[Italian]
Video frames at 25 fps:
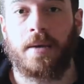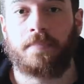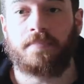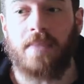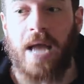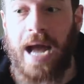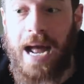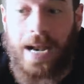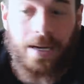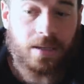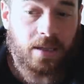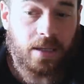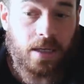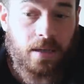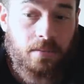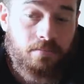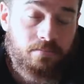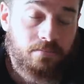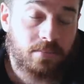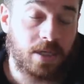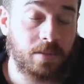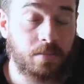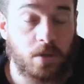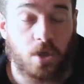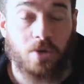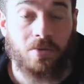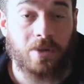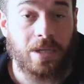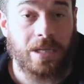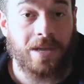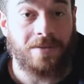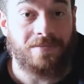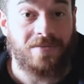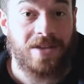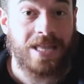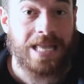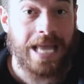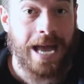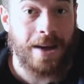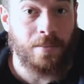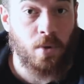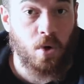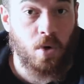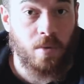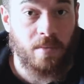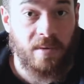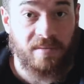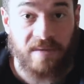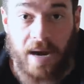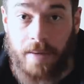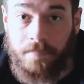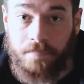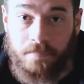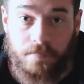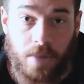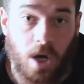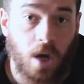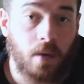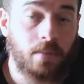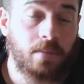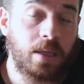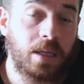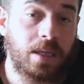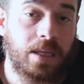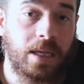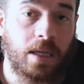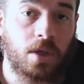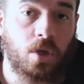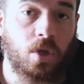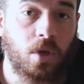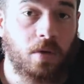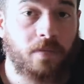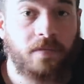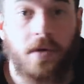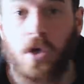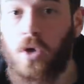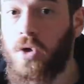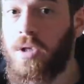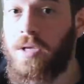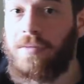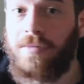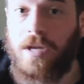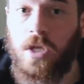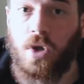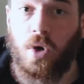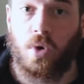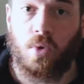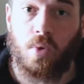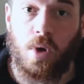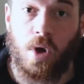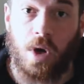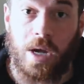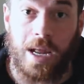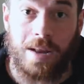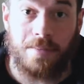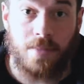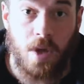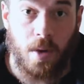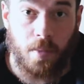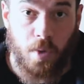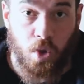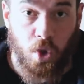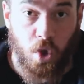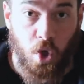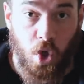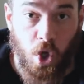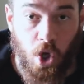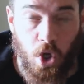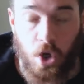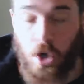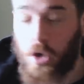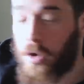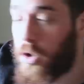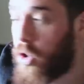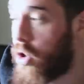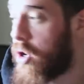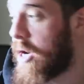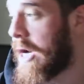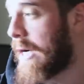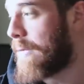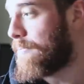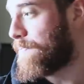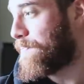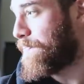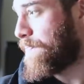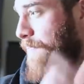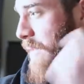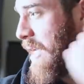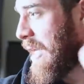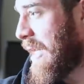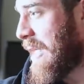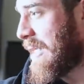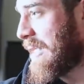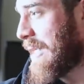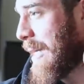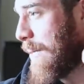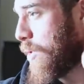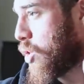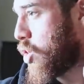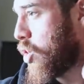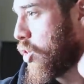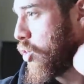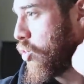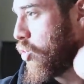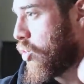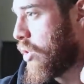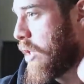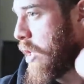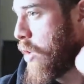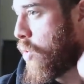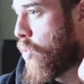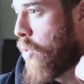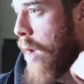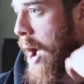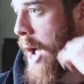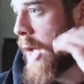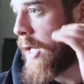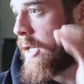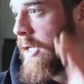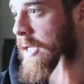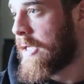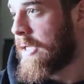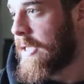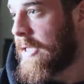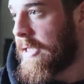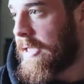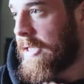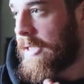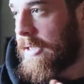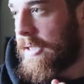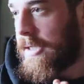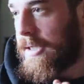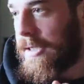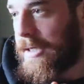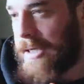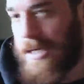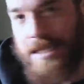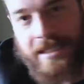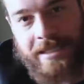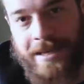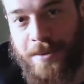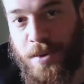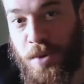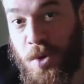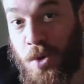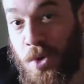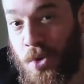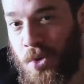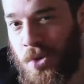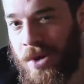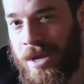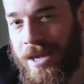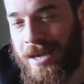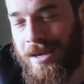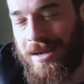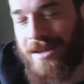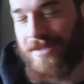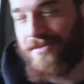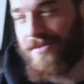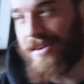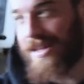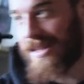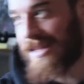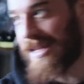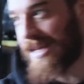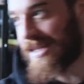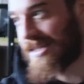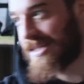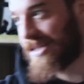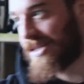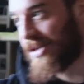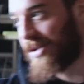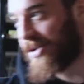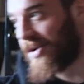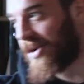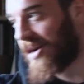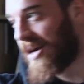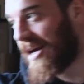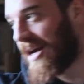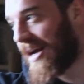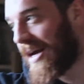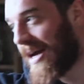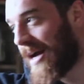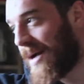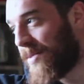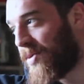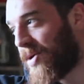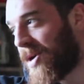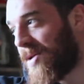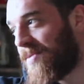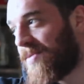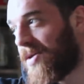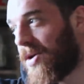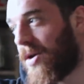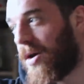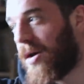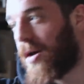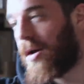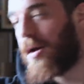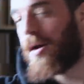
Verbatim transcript: altri semplicemente vediamo come va, però intanto vi condivido quello che è il mio protocollo. Ora iniziamocelo tutti qua, iniziamo con lui, fantastico, amore mio,